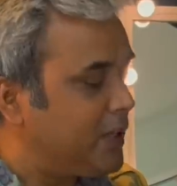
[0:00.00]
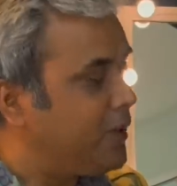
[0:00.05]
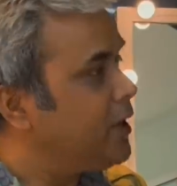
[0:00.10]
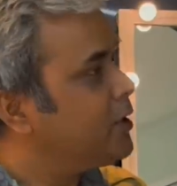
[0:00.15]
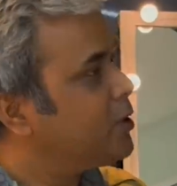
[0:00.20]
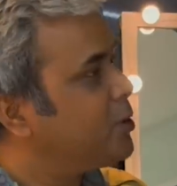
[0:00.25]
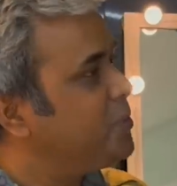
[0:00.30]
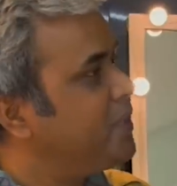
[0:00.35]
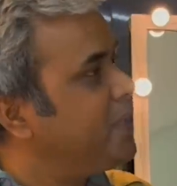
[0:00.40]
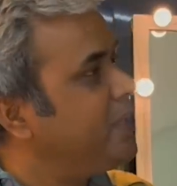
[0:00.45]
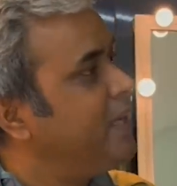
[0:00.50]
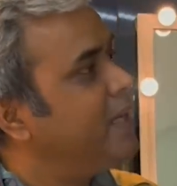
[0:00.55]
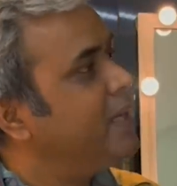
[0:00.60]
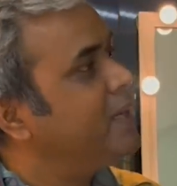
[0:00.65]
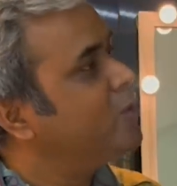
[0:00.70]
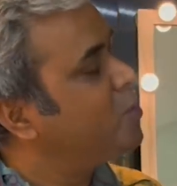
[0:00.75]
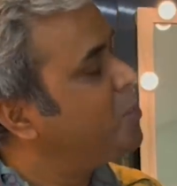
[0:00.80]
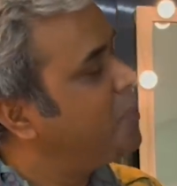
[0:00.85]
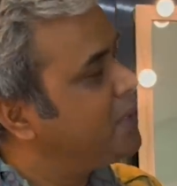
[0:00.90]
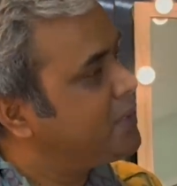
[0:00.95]
सवाल तुमसे ये है
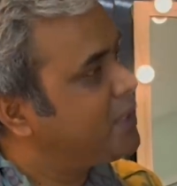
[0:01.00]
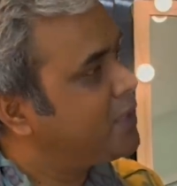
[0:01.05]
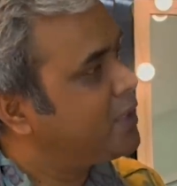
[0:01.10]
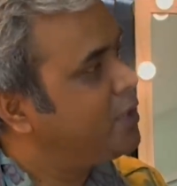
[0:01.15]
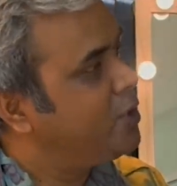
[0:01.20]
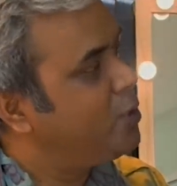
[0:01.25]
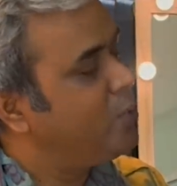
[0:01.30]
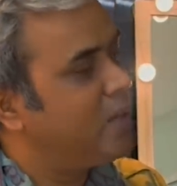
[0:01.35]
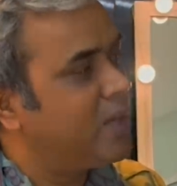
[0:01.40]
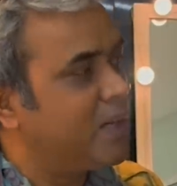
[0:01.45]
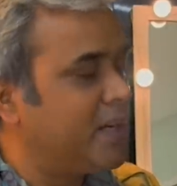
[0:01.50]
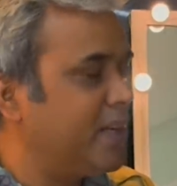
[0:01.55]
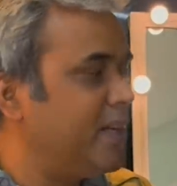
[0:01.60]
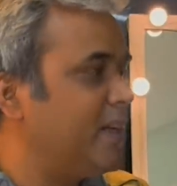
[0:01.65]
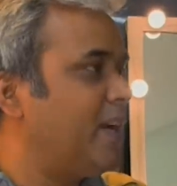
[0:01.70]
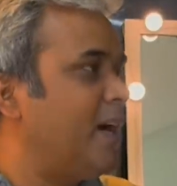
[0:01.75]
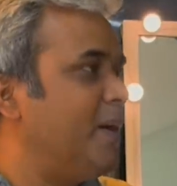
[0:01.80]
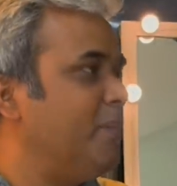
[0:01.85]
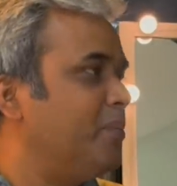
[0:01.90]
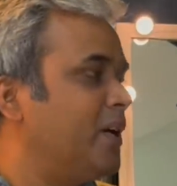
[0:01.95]
कि तुम ऐसा क्यों लगा कि
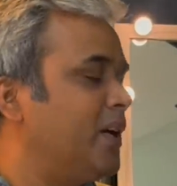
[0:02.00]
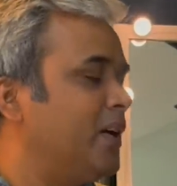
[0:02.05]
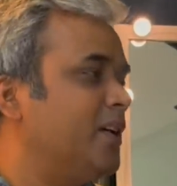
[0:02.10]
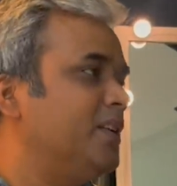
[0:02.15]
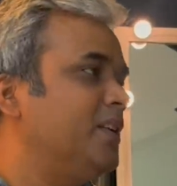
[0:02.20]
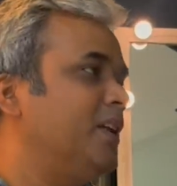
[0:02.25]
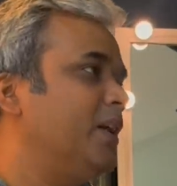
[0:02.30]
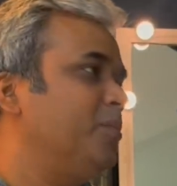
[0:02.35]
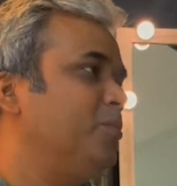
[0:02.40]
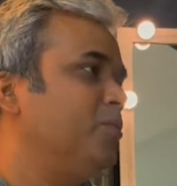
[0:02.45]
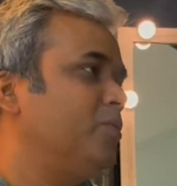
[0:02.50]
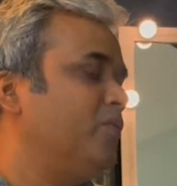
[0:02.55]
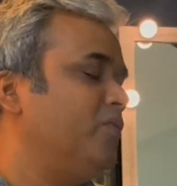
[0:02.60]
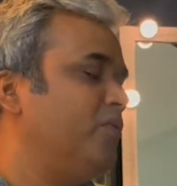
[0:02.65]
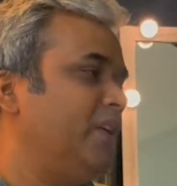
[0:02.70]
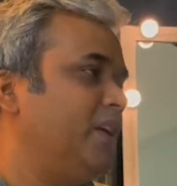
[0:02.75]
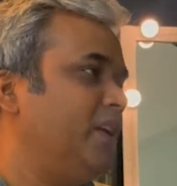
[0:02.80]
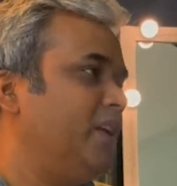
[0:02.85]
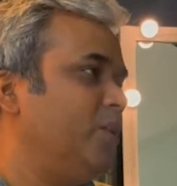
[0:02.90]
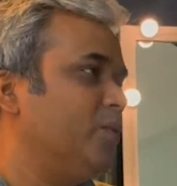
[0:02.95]
राम के किरदार में तुम
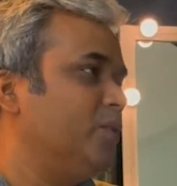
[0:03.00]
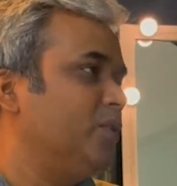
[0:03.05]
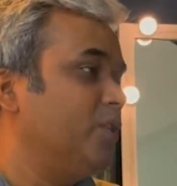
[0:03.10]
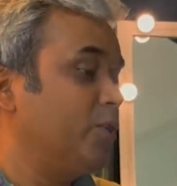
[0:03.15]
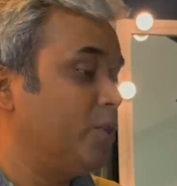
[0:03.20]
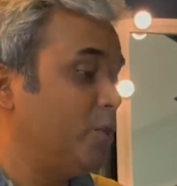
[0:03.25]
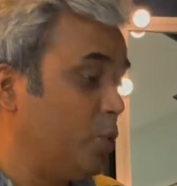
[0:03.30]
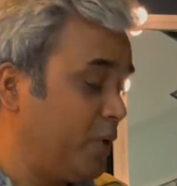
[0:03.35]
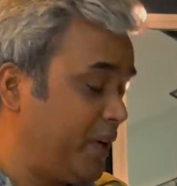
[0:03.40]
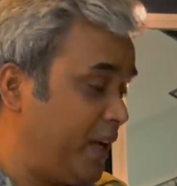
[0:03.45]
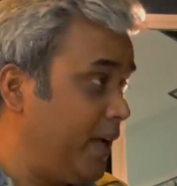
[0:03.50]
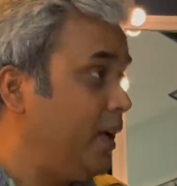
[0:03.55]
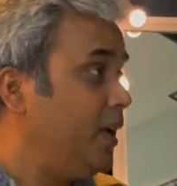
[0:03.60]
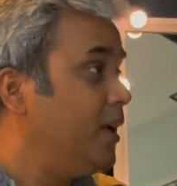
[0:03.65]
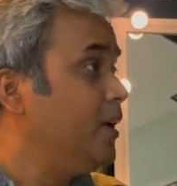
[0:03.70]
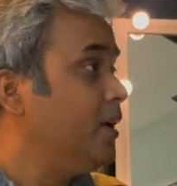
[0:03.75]
फिट नहीं होते हो क्योंकि आ,